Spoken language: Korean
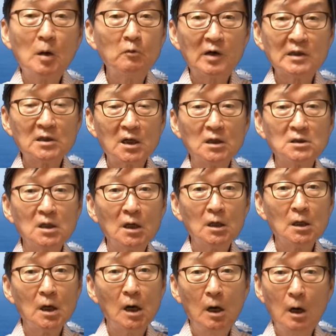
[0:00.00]
왔다 갔다
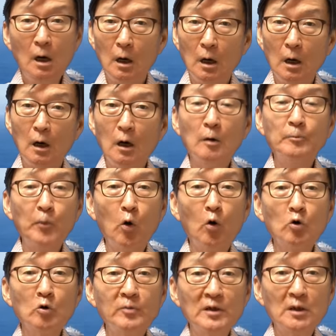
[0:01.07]
하니까 아,
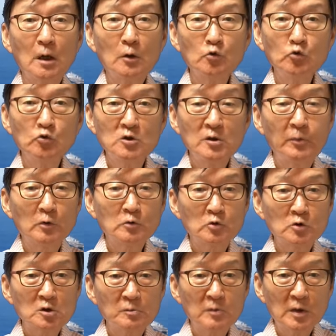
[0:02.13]
보급이나 유지보수
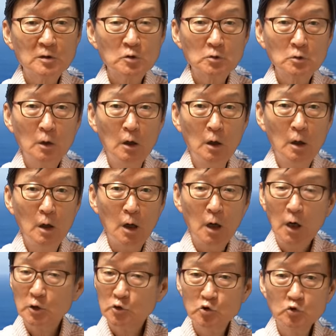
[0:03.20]
측면에서도
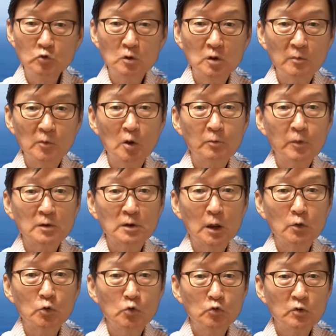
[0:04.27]
아, 중국이 미국보다
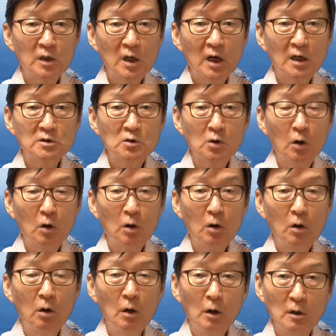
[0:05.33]

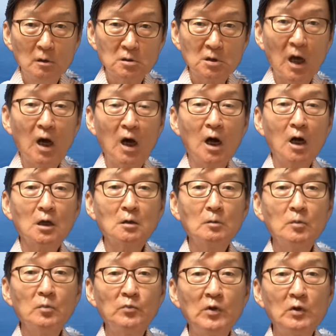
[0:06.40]
유리하죠. 자,
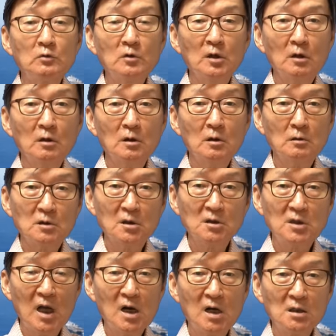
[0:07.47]
그럼 미국이 여기 어떻게
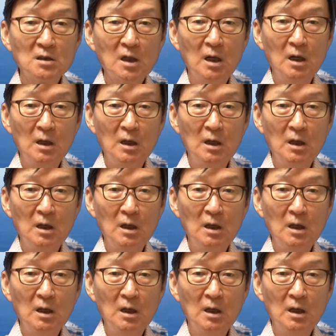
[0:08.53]
대응하느냐.